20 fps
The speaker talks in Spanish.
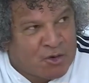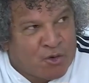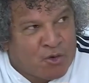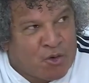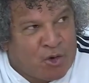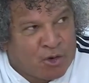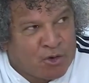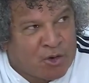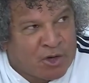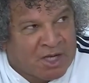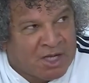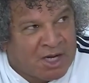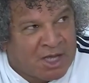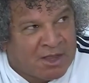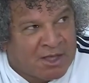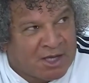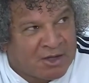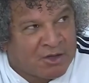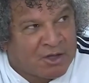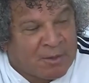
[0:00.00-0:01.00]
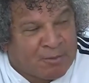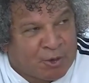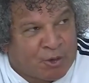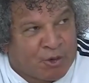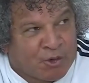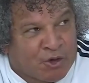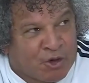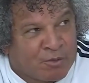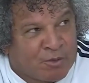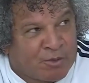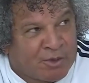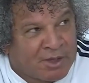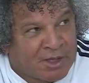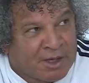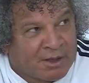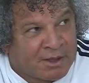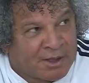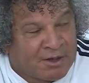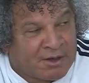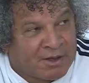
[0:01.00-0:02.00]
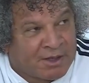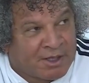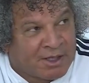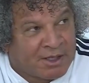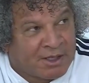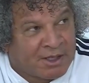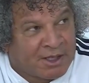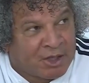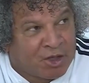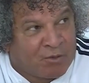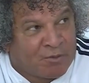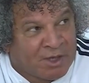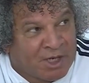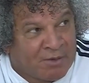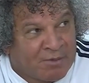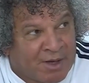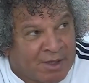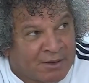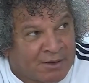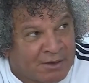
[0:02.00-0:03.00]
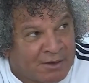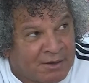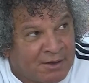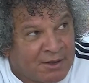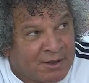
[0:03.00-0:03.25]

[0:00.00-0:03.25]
yungo no quiere decir que no se aprovechó el, hombre de más,